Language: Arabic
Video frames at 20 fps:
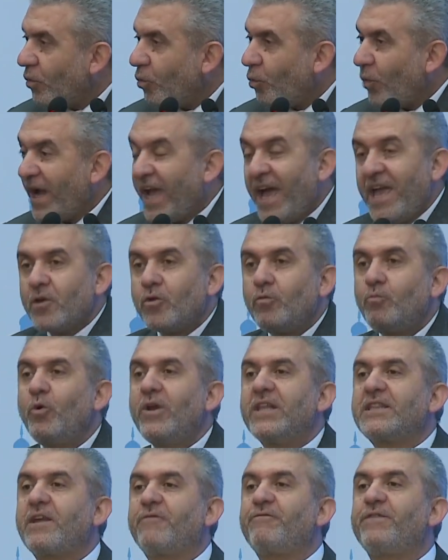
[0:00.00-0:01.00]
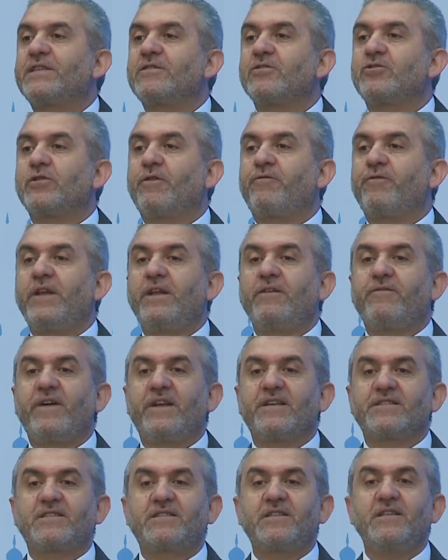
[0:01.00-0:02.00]
وغير ملتفت الطفل
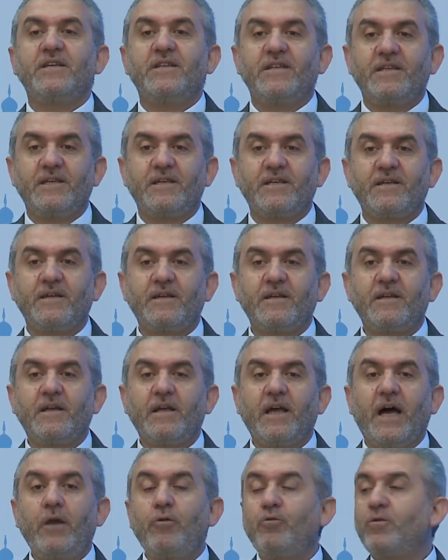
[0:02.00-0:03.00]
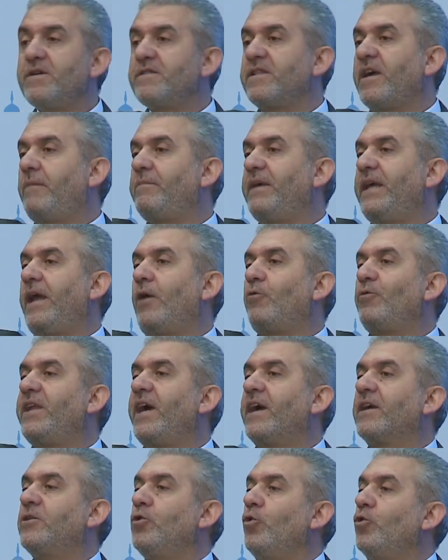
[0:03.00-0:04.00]
الفلسطيني قال له اذهب إلى
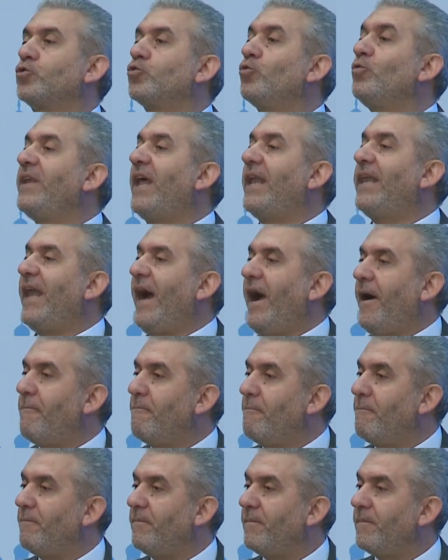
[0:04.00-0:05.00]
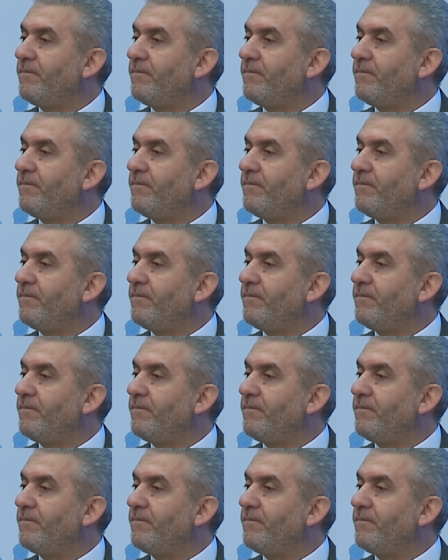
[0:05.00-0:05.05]
هناك يعطونا اللحم